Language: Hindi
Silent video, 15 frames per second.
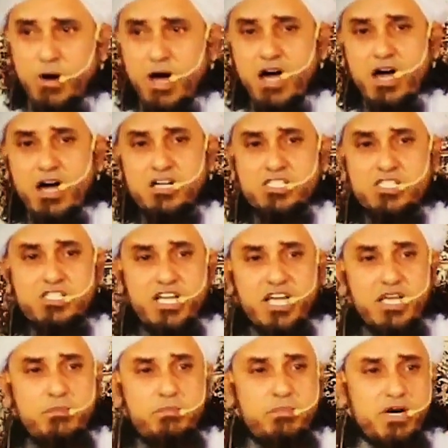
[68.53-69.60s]
पांच
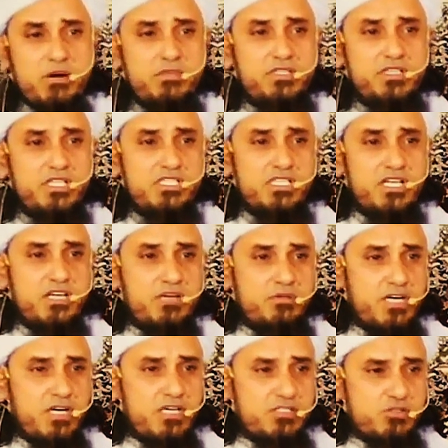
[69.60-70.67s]
टाइम पाबंदी से
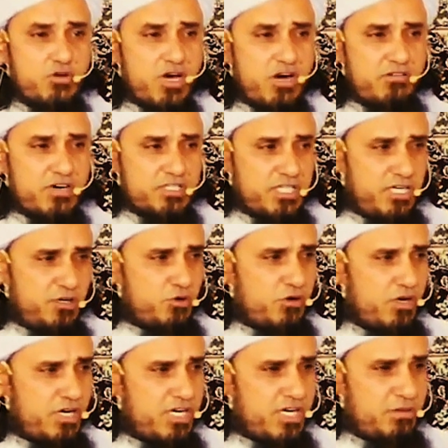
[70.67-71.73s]
नमाज खातन
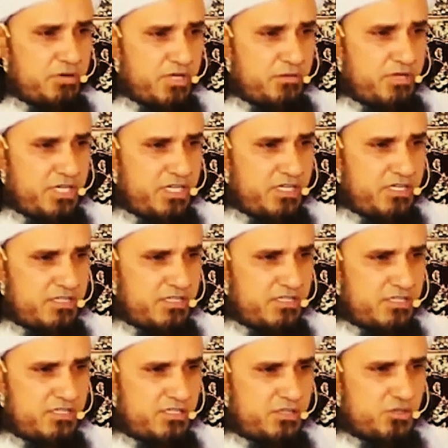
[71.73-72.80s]
को अल्लाह ने फिर भी
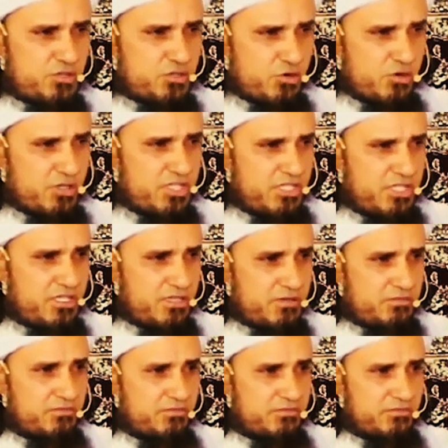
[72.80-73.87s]
छूट दे दी
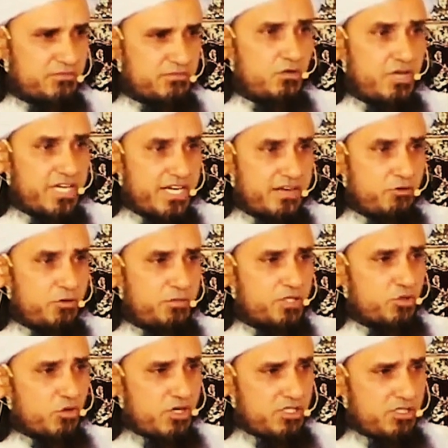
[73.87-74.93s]
लेकिन वो भी
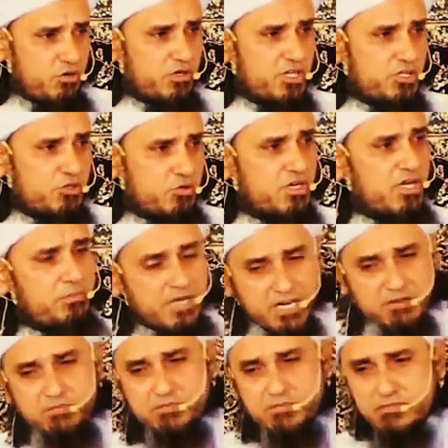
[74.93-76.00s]
थोड़े दिनों की छूट है
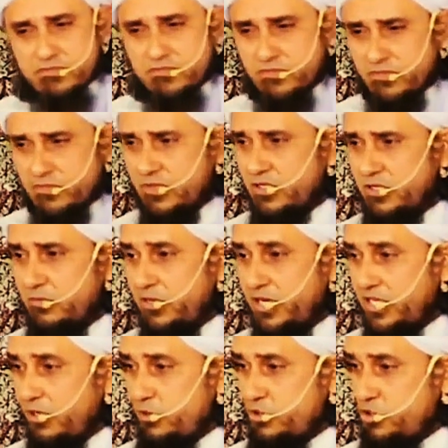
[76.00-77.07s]
फिर
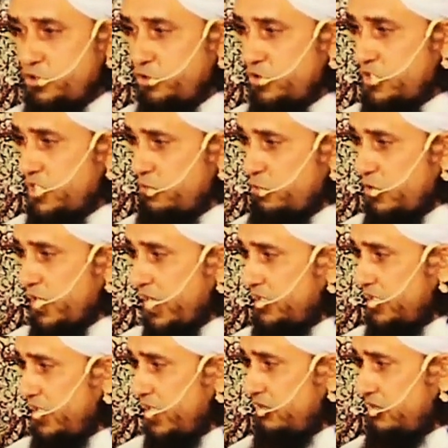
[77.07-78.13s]
बल्कि उस छूट से वो
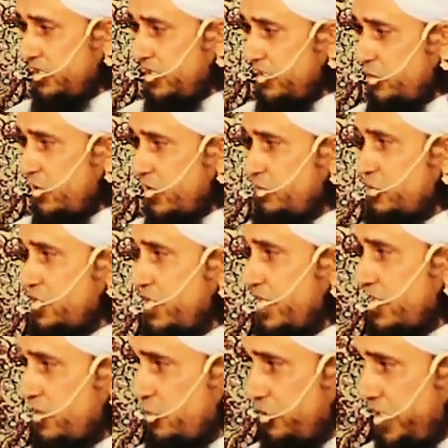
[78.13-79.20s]
कहती हैं खातन और मुझसे
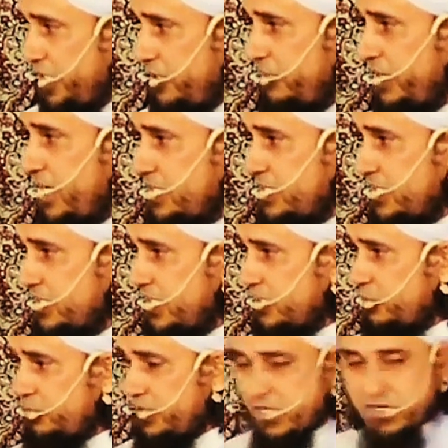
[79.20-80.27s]
एक रूटीन में आ जाते हैं
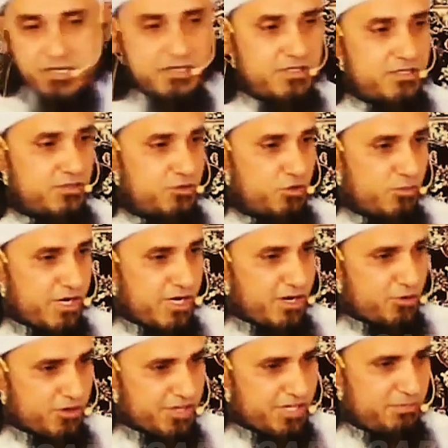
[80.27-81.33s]
तो फिर दोबारा
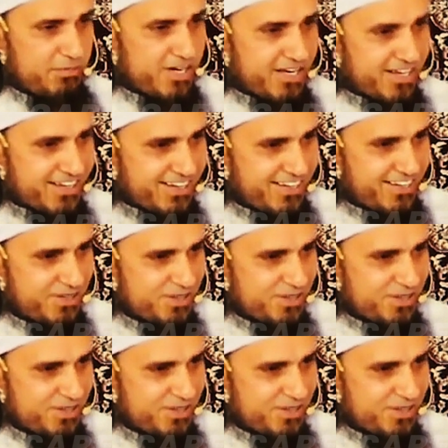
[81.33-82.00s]
रूटीन पे लाना